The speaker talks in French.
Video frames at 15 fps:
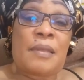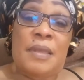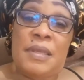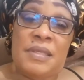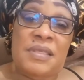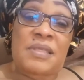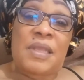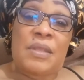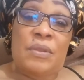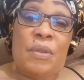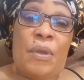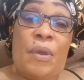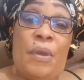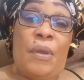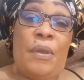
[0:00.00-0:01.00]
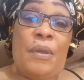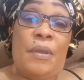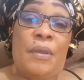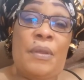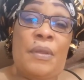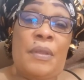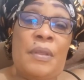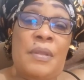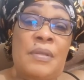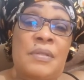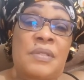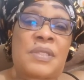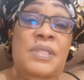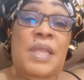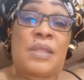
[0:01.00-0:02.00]
Eh Seigneur,
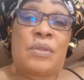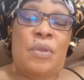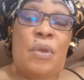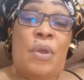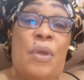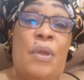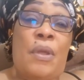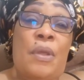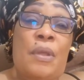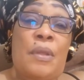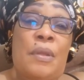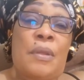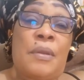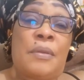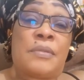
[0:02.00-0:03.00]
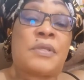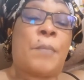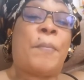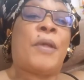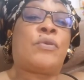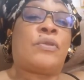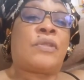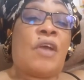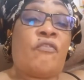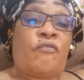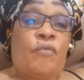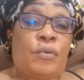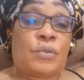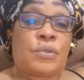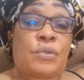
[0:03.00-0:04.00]
Seigneur, c'est pas de ta
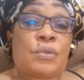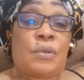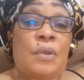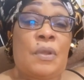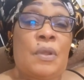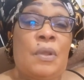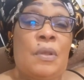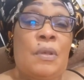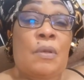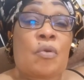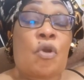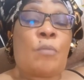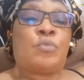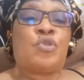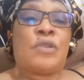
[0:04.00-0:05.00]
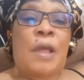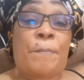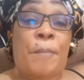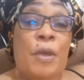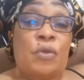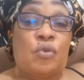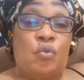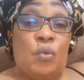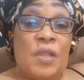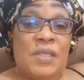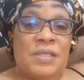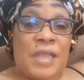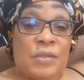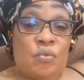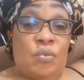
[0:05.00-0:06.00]
faute. Comme tu n'as pas eu tous
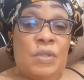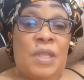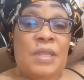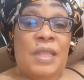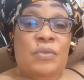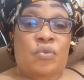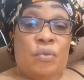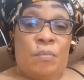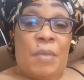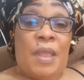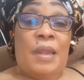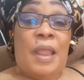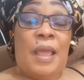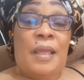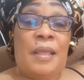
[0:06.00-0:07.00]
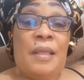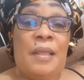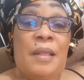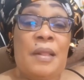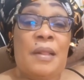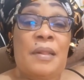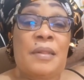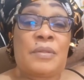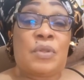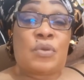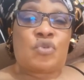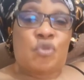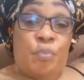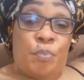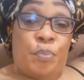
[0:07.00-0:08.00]
les atouts d'un être humain là,
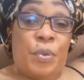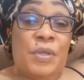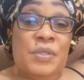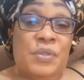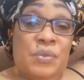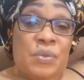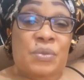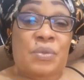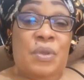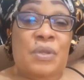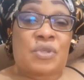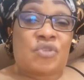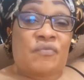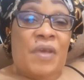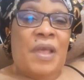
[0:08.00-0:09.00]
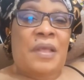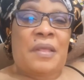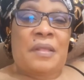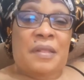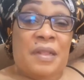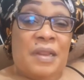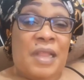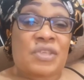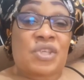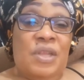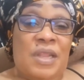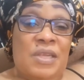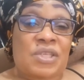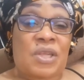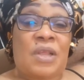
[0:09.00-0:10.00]
donc tu penses que quand tu vas clasher
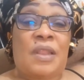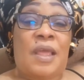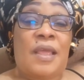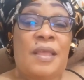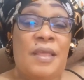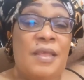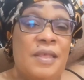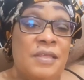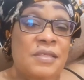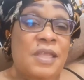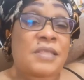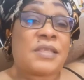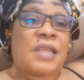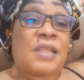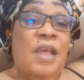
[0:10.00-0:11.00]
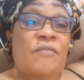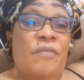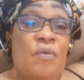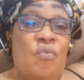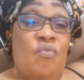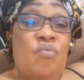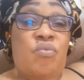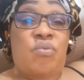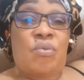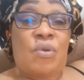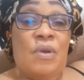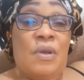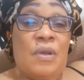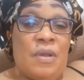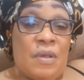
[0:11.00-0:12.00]
les gens là, ça c'est un avant-goût.
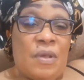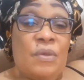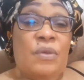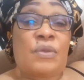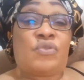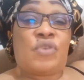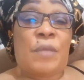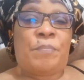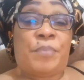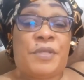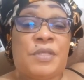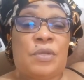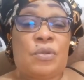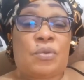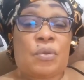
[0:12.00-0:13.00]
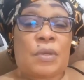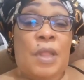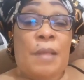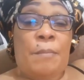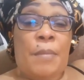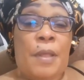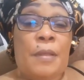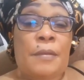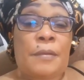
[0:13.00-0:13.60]
Que Dieu ait pitié de ton âme.